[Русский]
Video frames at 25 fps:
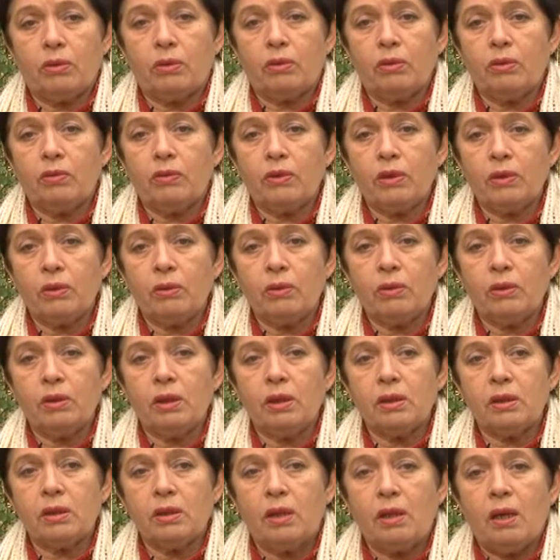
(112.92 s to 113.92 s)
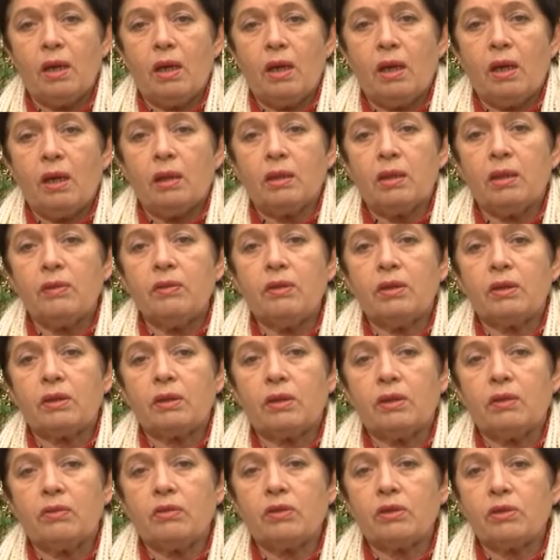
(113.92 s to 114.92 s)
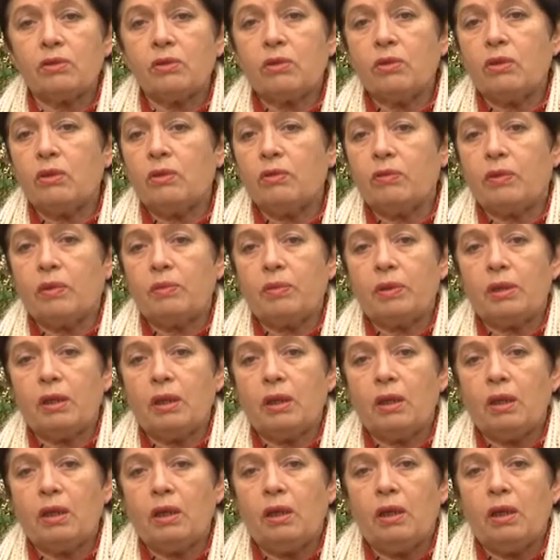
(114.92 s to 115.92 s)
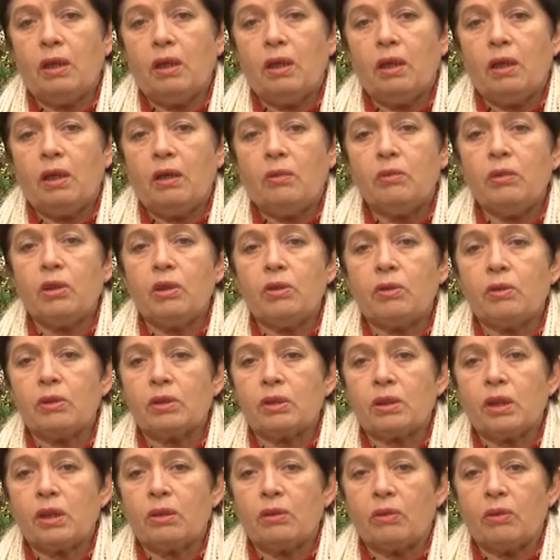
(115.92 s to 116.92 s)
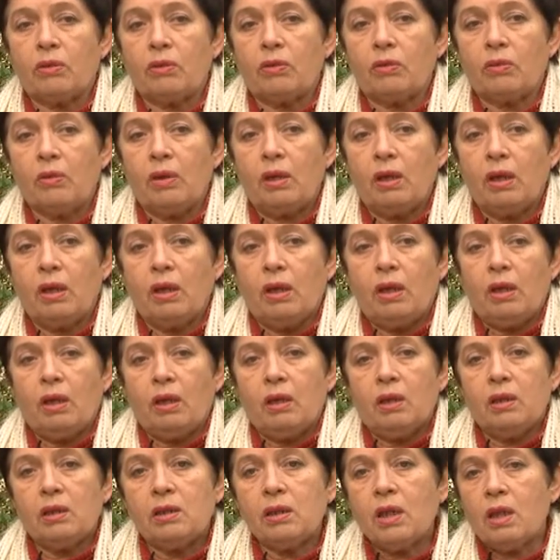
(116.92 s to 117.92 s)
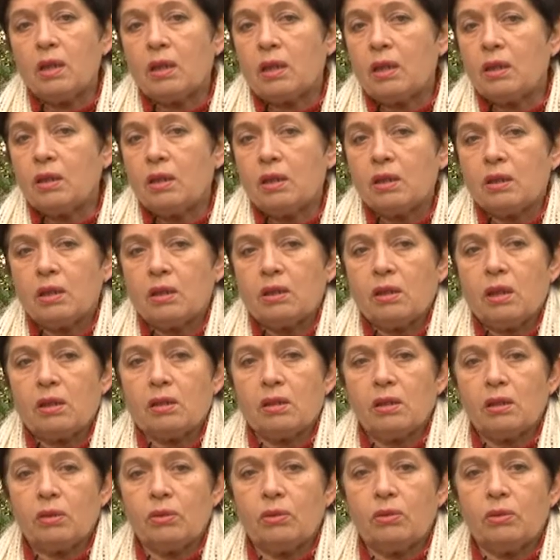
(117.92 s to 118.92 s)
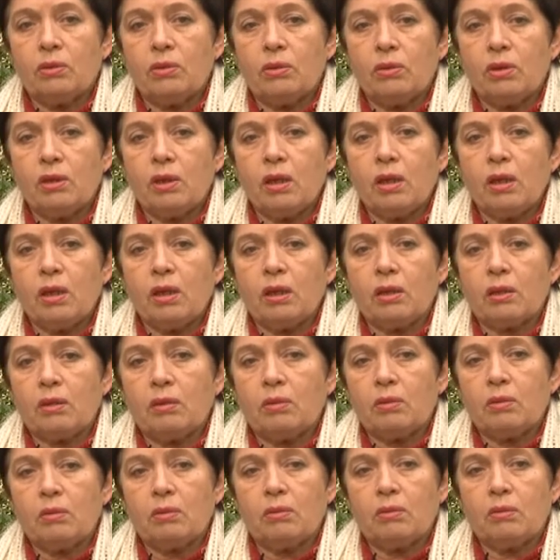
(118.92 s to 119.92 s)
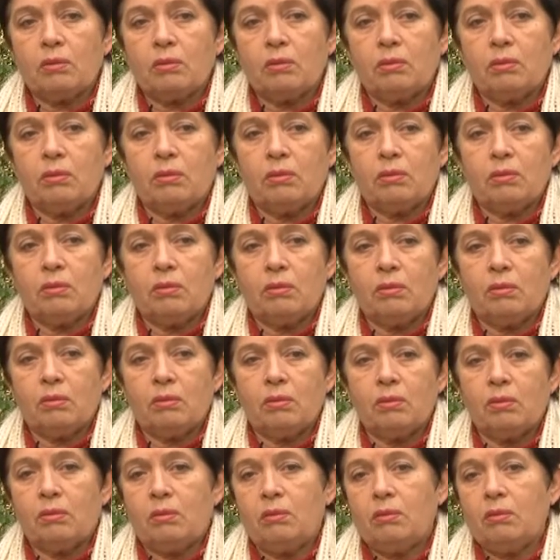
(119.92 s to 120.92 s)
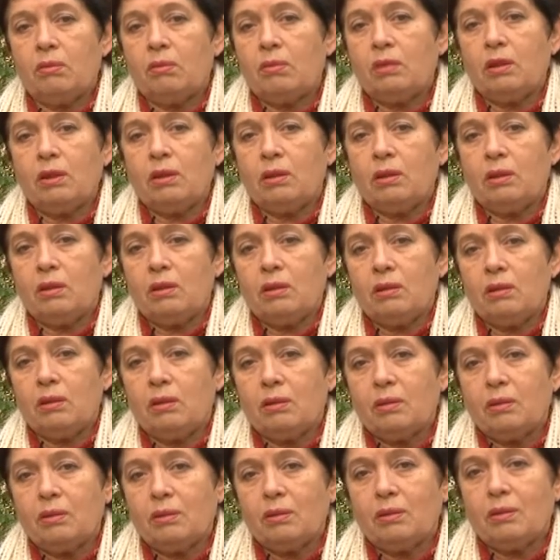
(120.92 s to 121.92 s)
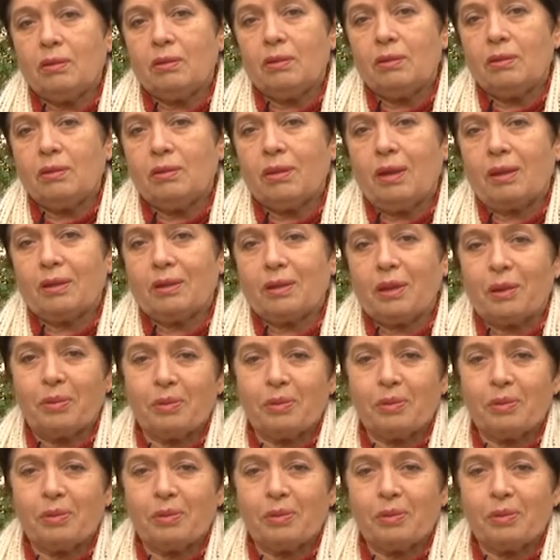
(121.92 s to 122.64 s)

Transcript: э, в негодность. Наверное, весной, в апреле мы их установим. Жаль, конечно, нас это удручает. Мы как-то